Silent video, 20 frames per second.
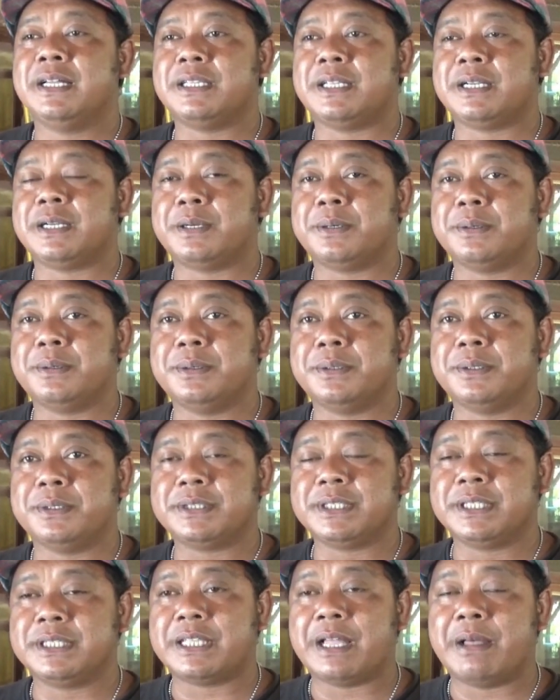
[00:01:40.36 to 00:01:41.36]

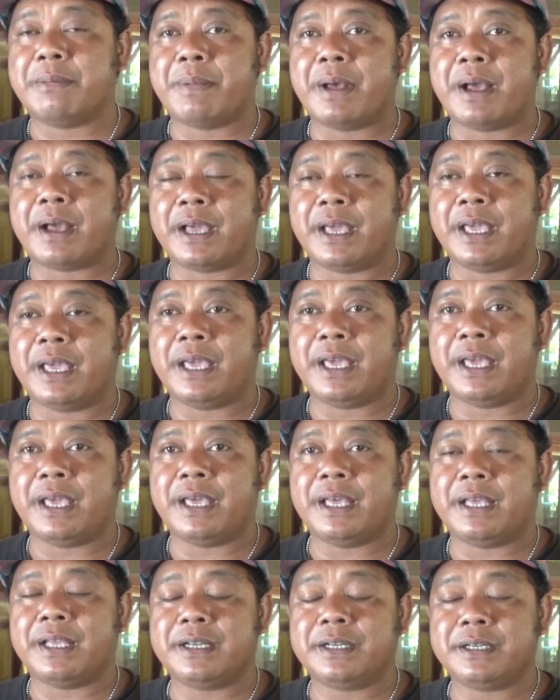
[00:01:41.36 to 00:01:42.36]
terus kita
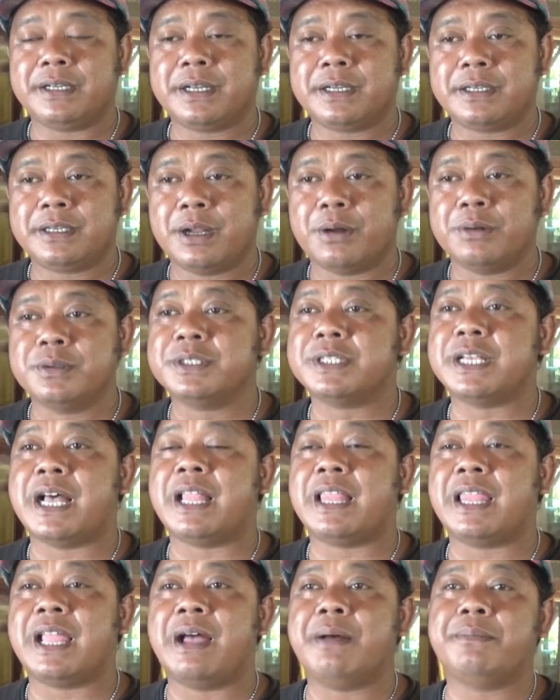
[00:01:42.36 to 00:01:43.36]
pakai daun
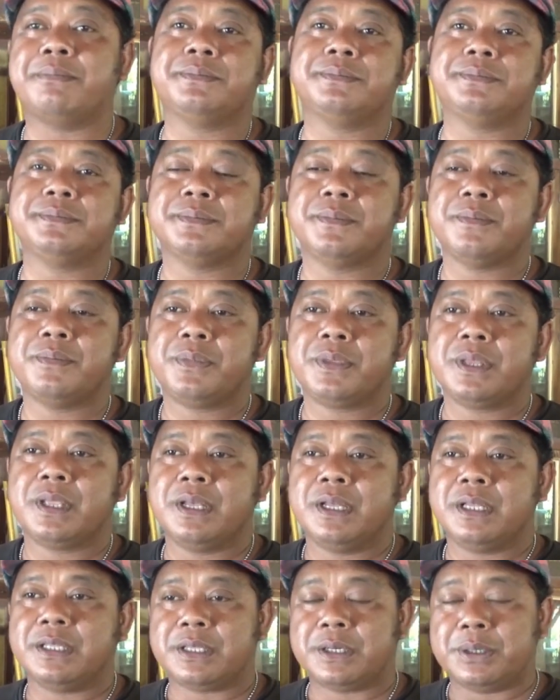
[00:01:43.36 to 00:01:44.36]
salam
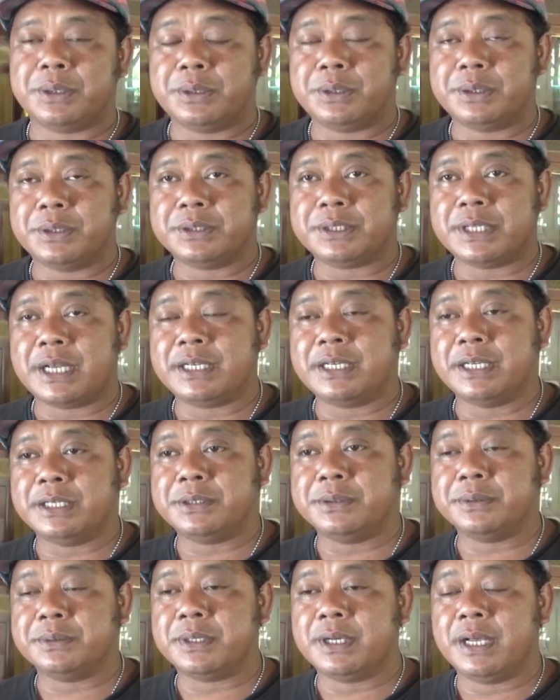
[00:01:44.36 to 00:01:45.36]
terus ada
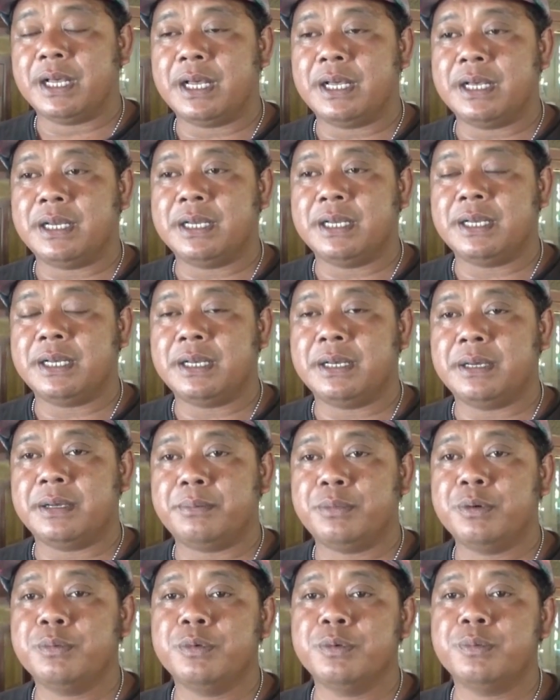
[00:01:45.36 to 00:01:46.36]
juga eh,
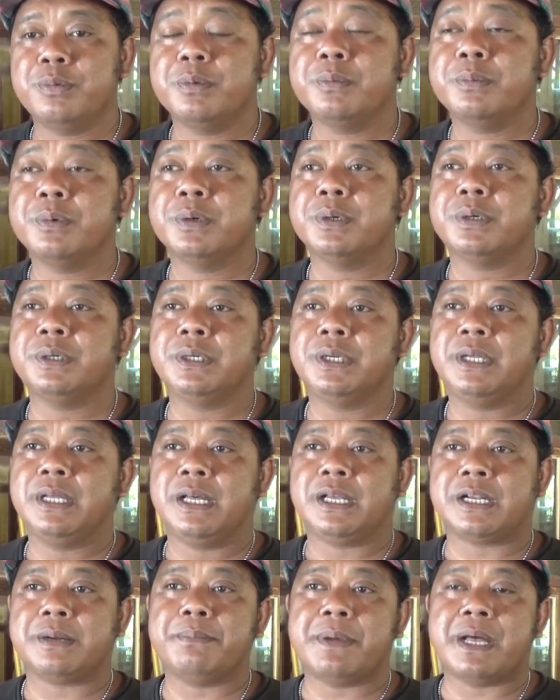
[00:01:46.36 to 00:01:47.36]
bumbu-bumbu
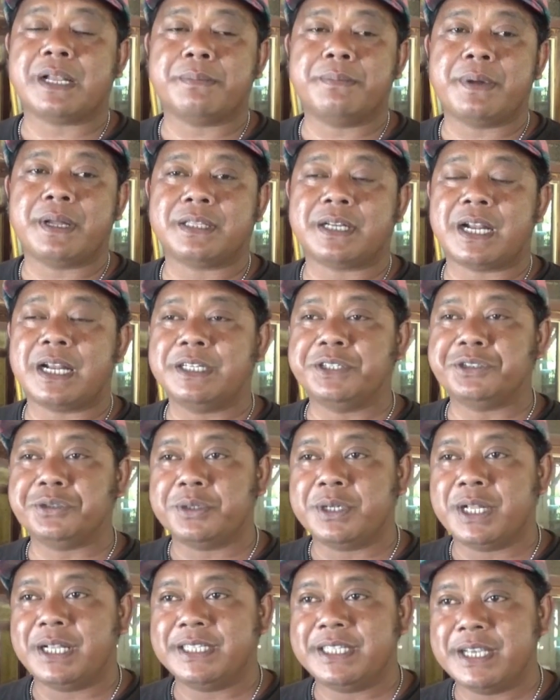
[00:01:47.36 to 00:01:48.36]
rempah-rempah
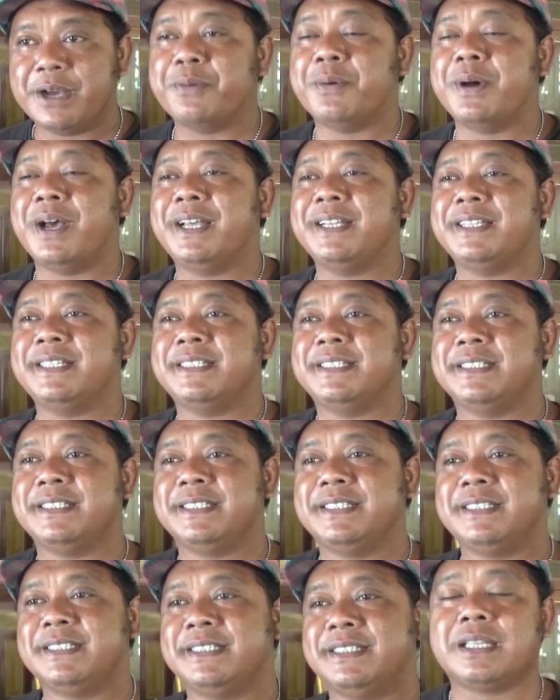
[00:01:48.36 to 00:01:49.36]
tradisional Jawa
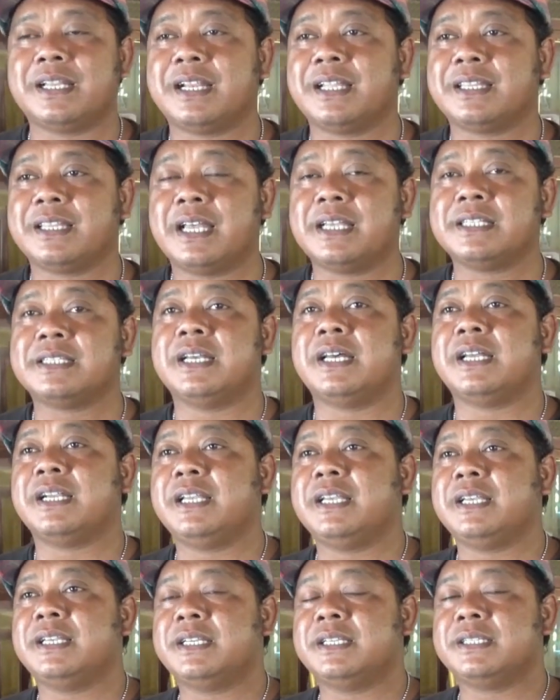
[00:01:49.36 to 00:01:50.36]
rata-rata
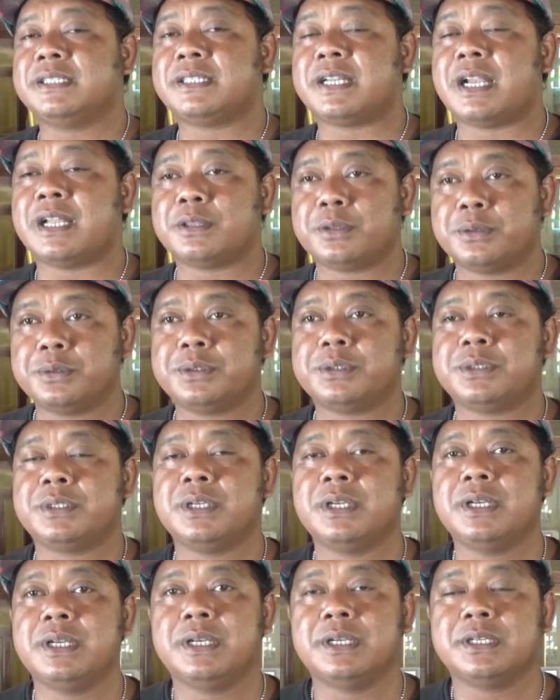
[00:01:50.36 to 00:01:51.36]
sehari 100
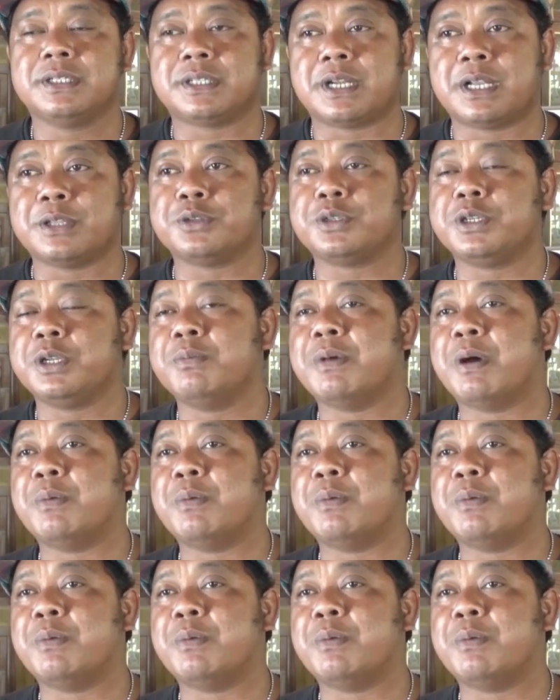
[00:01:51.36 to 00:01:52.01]
150